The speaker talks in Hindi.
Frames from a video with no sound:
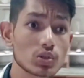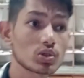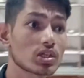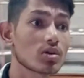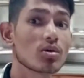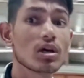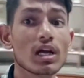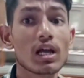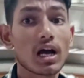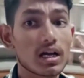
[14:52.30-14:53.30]
तो चलो
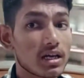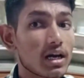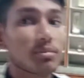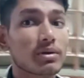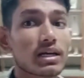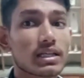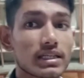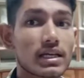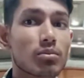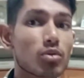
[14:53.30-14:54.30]
यहाँ पे
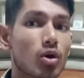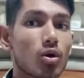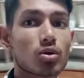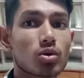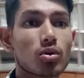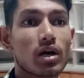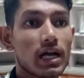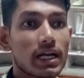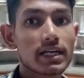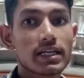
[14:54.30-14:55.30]
करते हैं ब्लॉग को
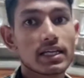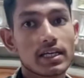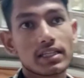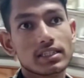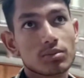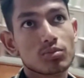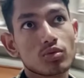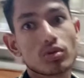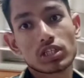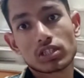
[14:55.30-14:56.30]
एंड ये है
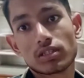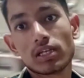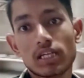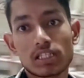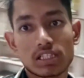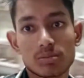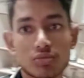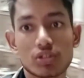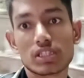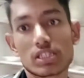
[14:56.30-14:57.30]
जम्मू
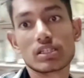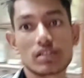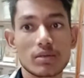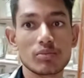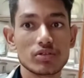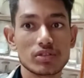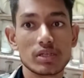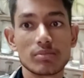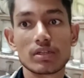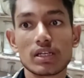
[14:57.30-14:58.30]
जम्मू डिस्ट्रिक्ट का
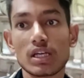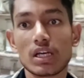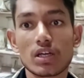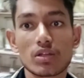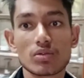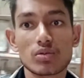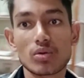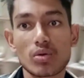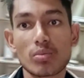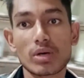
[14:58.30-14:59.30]
म्यूज़ियम
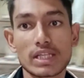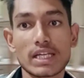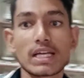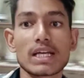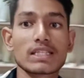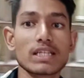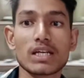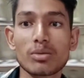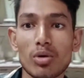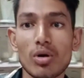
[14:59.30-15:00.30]
तो बताना कैसा
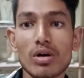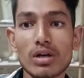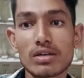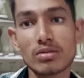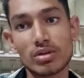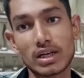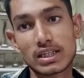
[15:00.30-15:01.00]
लगा ब्लॉग और